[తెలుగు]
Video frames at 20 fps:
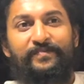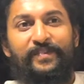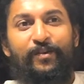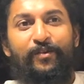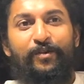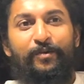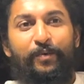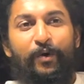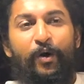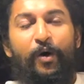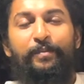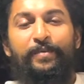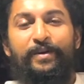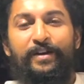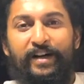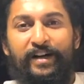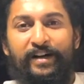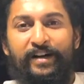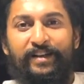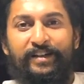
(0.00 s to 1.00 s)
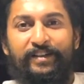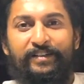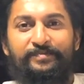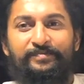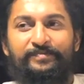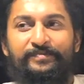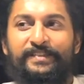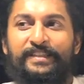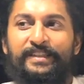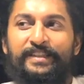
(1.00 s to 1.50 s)
ఒక ప్రాపర్ అంటే
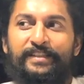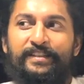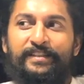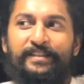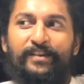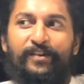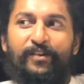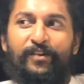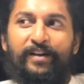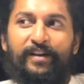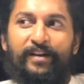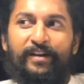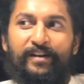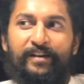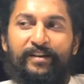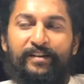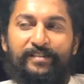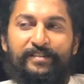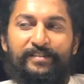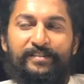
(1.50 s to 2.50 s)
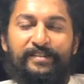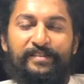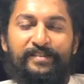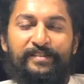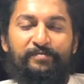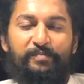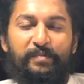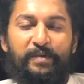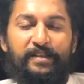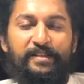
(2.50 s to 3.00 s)
ఒక
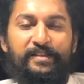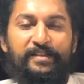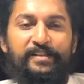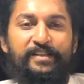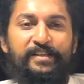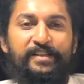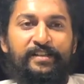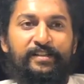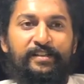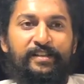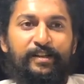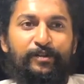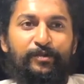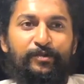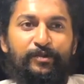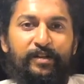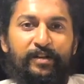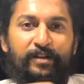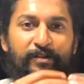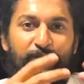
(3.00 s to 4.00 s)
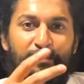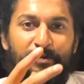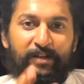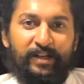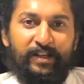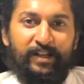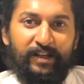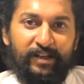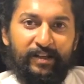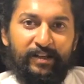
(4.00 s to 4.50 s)
మంచి తెలుగుతనం
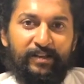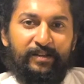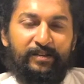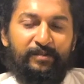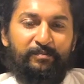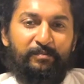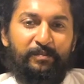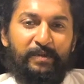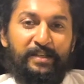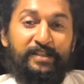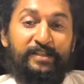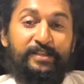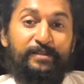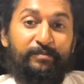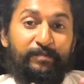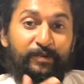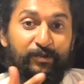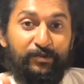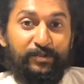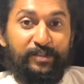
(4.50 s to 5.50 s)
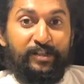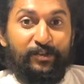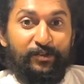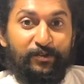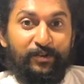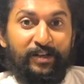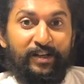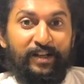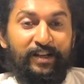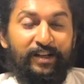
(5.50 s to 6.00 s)
ఉండి మంచి మ్యూజిక్
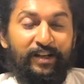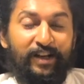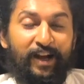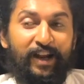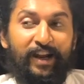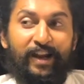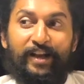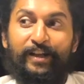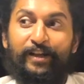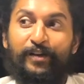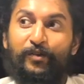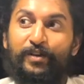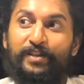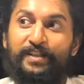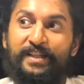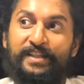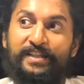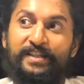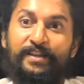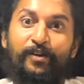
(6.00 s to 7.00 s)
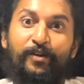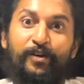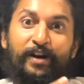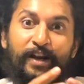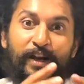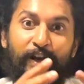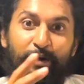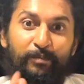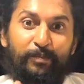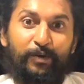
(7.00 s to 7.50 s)
ఉండి అలాగే నిజంగా ఒక
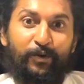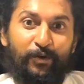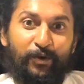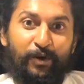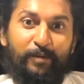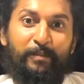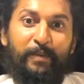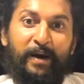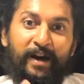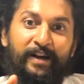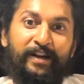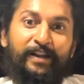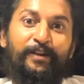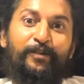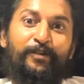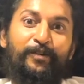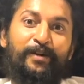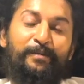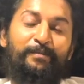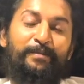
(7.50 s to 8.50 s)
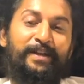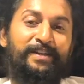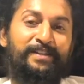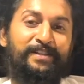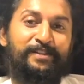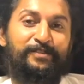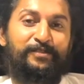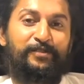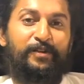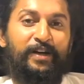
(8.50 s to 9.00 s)
క్లబ్లో ఒక పార్టీలో కూడా ప్లే
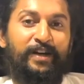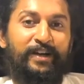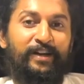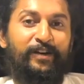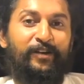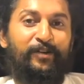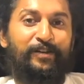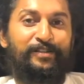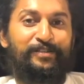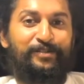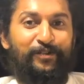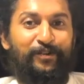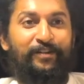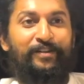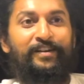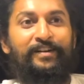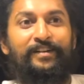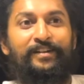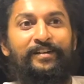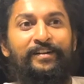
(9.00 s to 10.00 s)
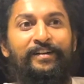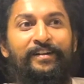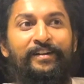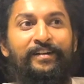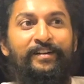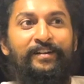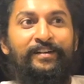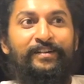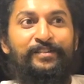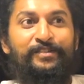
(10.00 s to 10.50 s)
చేసుకోగలిగే ఒక సాంగ్
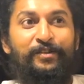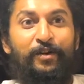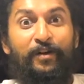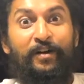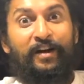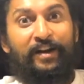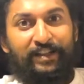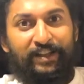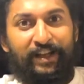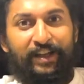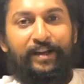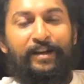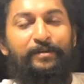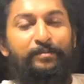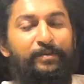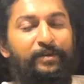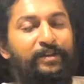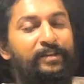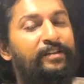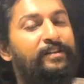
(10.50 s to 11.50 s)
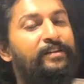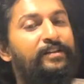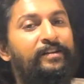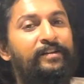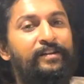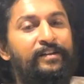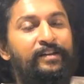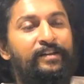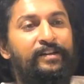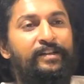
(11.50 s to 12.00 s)
సాంగ్గా తయారైపోయింది
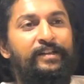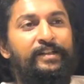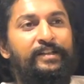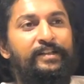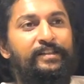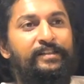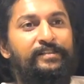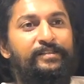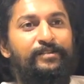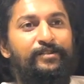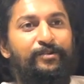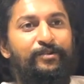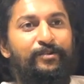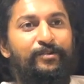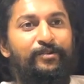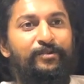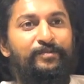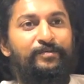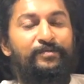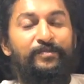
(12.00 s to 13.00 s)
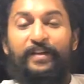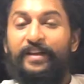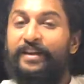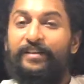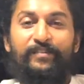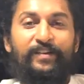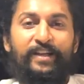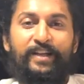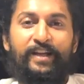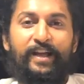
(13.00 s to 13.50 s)
సో
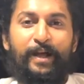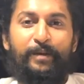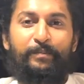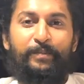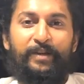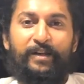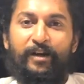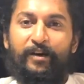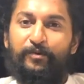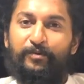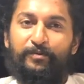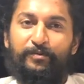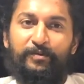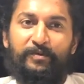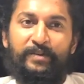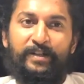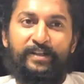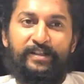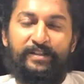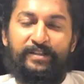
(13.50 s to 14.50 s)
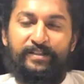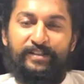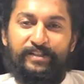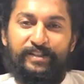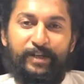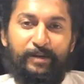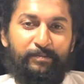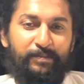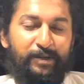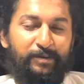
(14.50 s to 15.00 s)
వెరీ వెరీ హ్యాపీ హౌ ఇట్
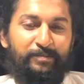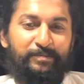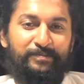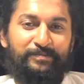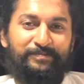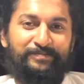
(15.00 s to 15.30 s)
షేప్డ్ అప్